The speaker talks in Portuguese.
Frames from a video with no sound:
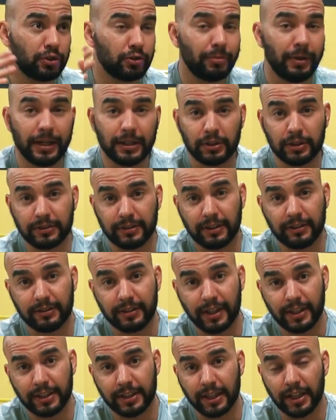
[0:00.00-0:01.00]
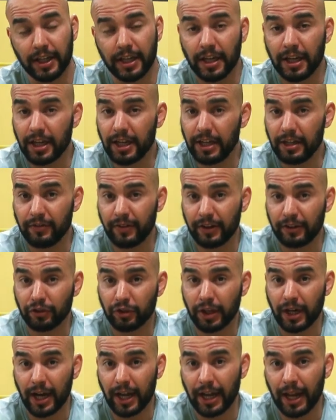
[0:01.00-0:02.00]
de 1,60m ele vai
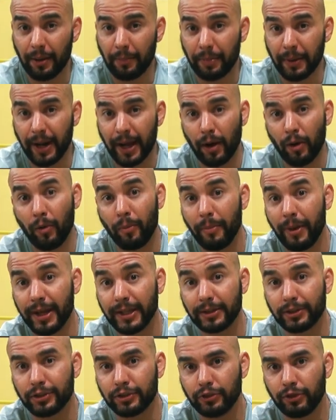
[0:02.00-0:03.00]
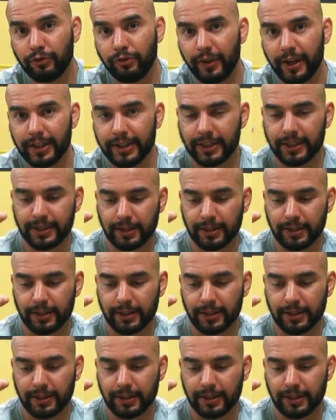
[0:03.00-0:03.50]
jogar lá para 1,90m,